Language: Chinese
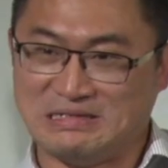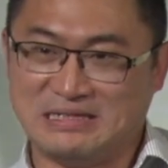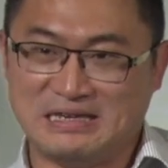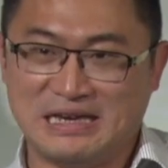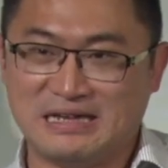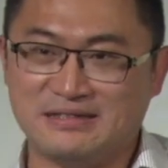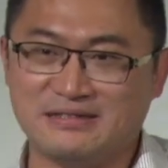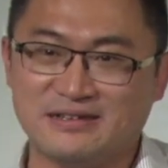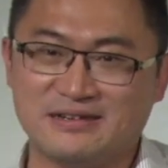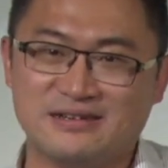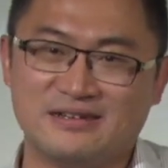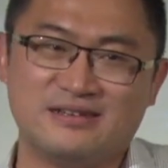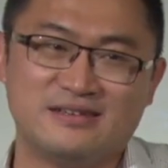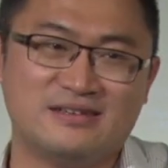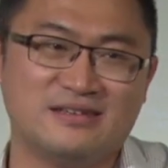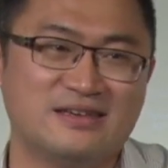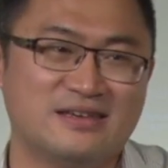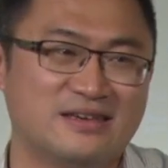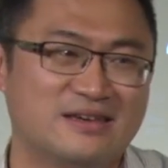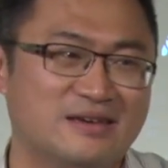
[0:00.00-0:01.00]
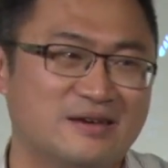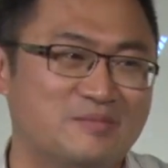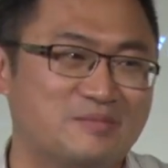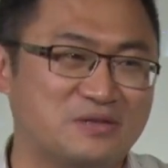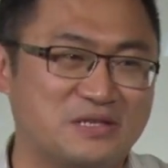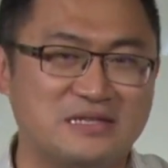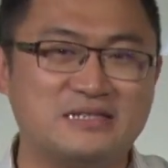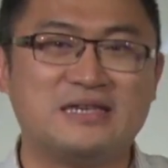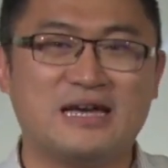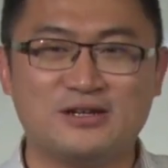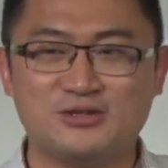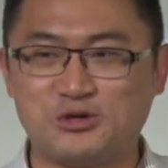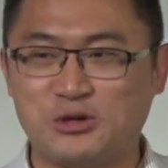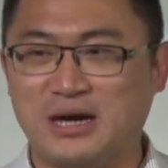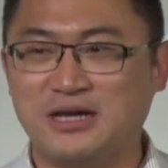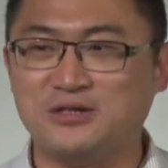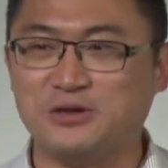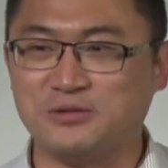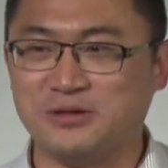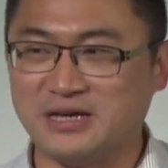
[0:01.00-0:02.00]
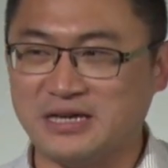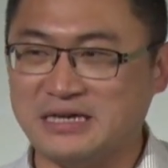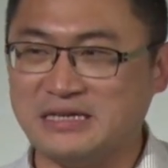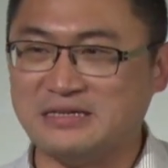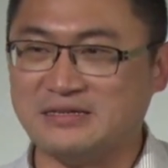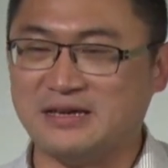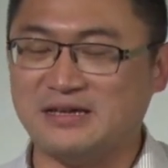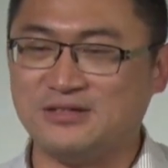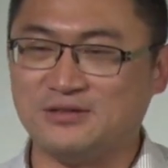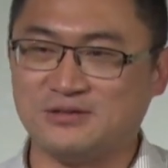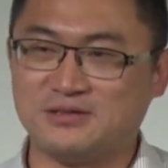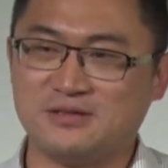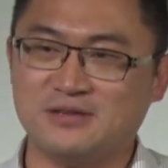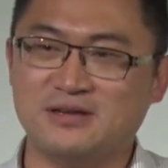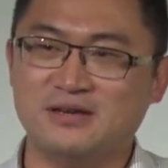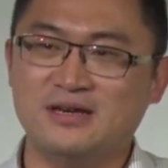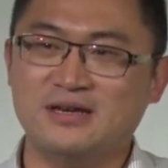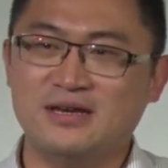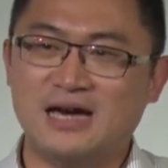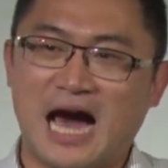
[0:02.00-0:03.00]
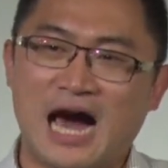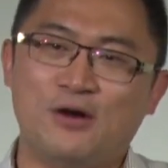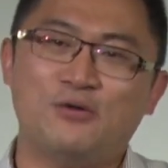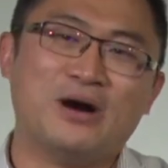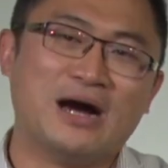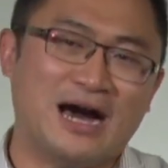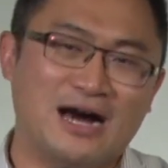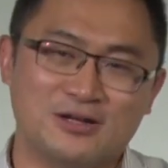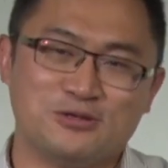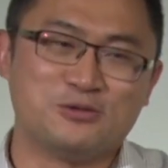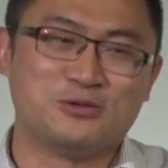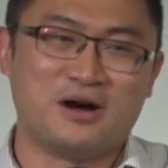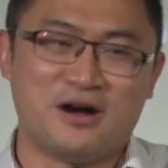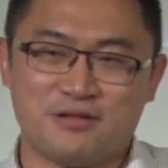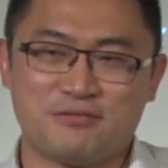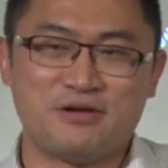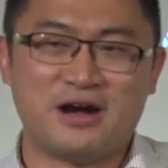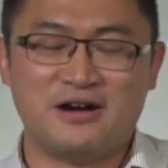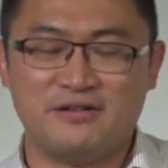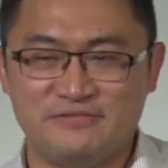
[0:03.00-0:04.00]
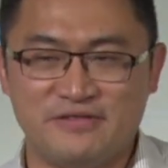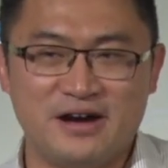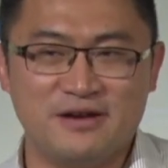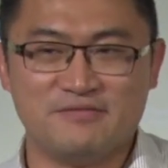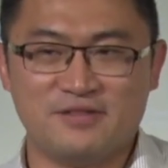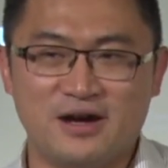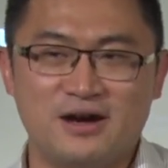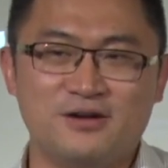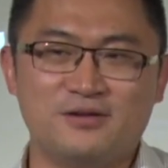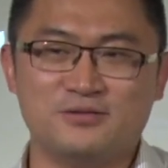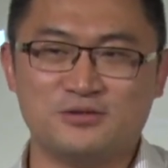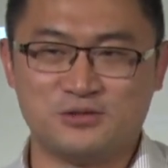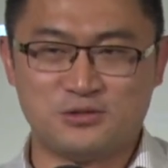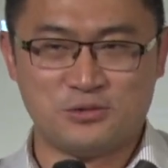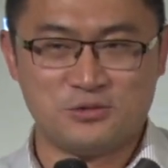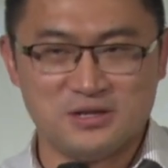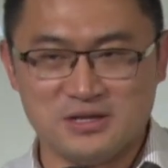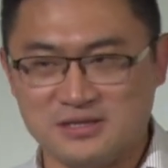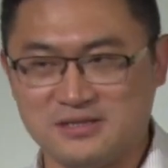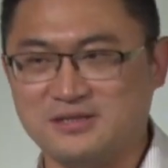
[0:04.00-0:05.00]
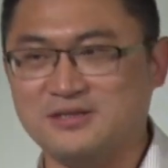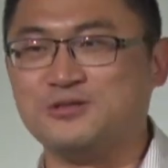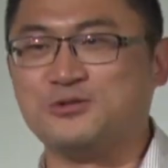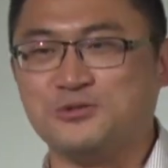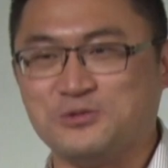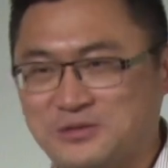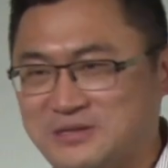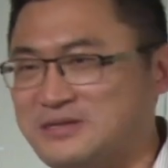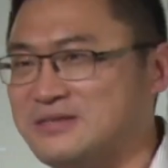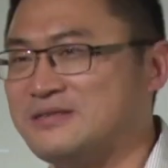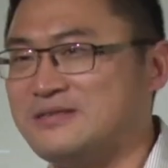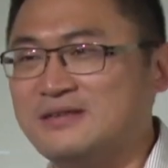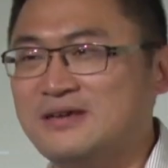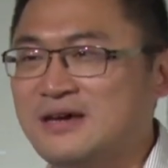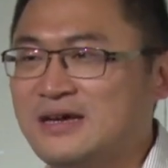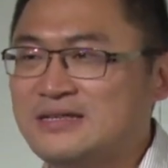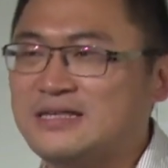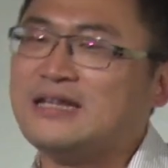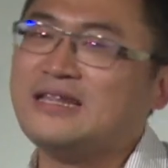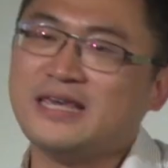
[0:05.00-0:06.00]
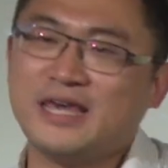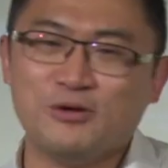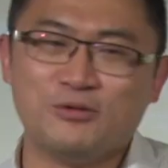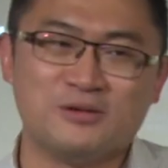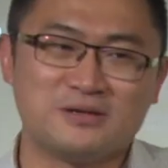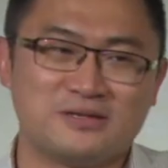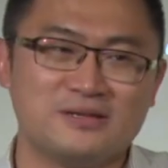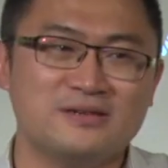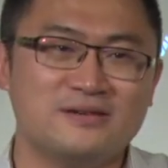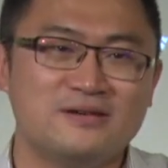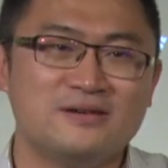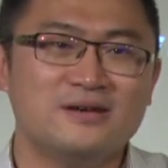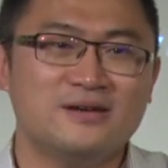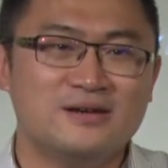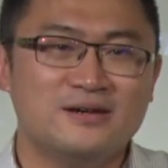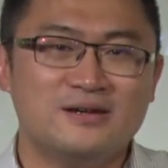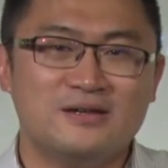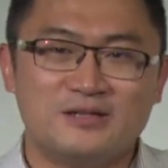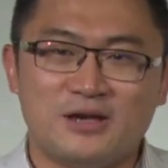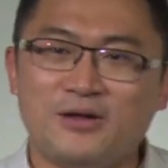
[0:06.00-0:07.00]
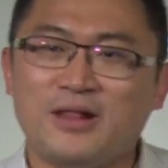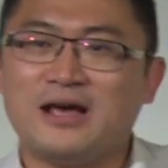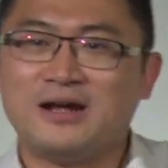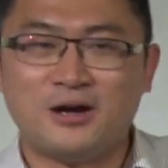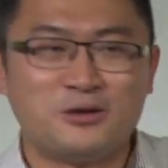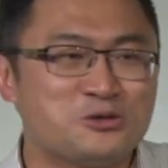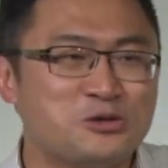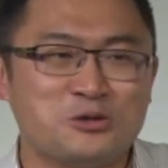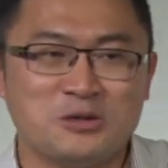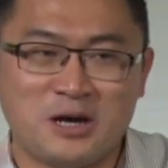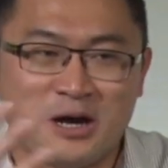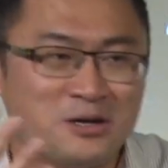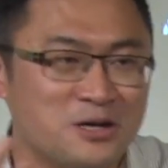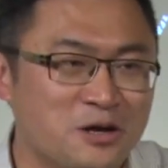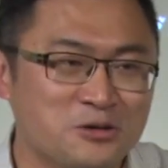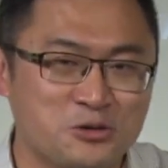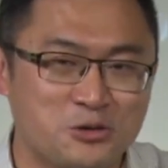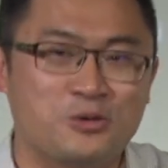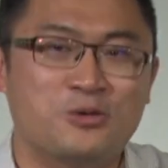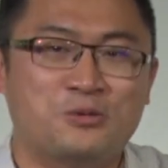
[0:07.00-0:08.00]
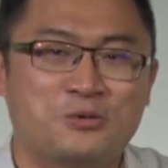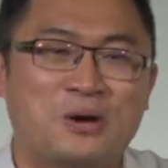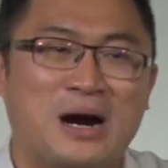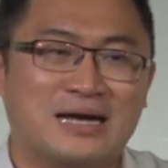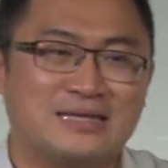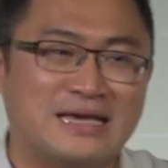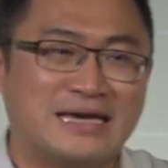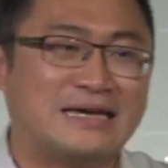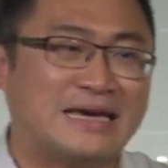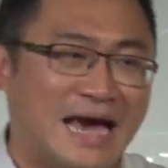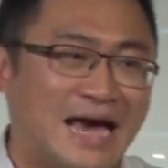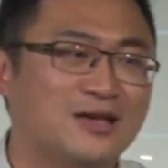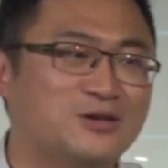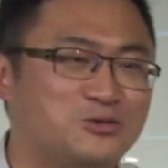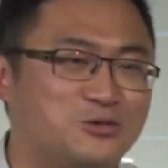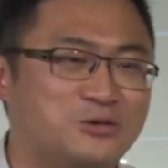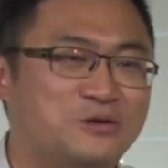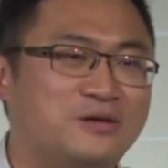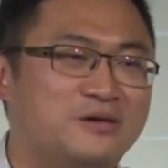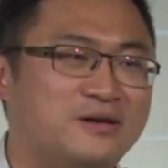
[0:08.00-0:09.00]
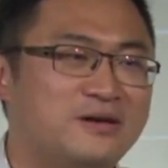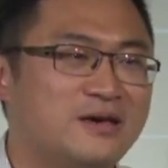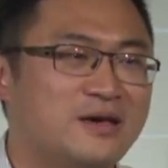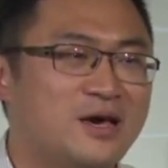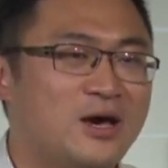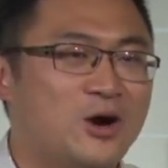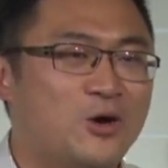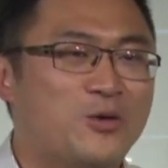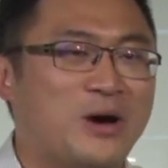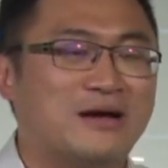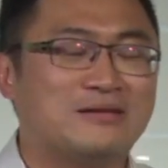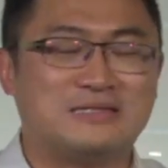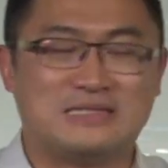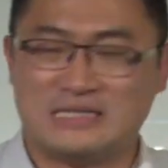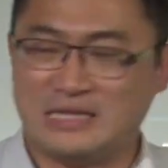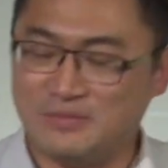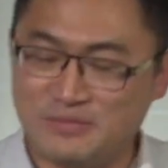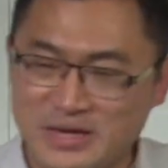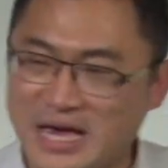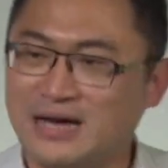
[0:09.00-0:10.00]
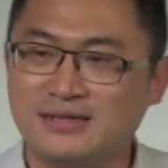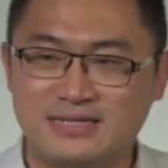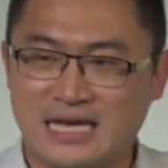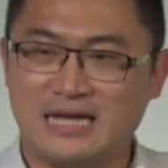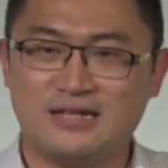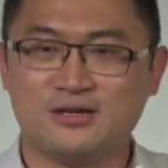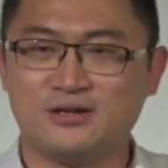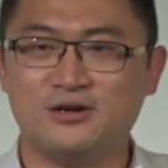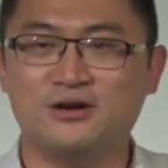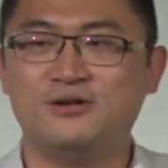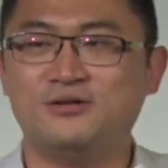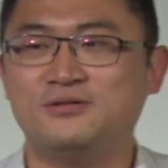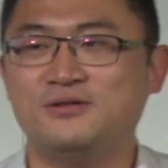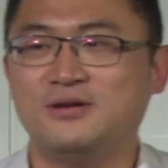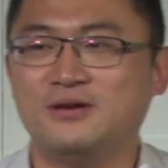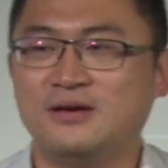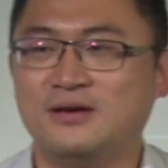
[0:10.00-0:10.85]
线的，不是像传统的医生就是 A one、A two、A three、A five，然后总医师、主治医师。上帝给我是绕来绕去、绕来绕去。我我还在看说，我要怎么样才能够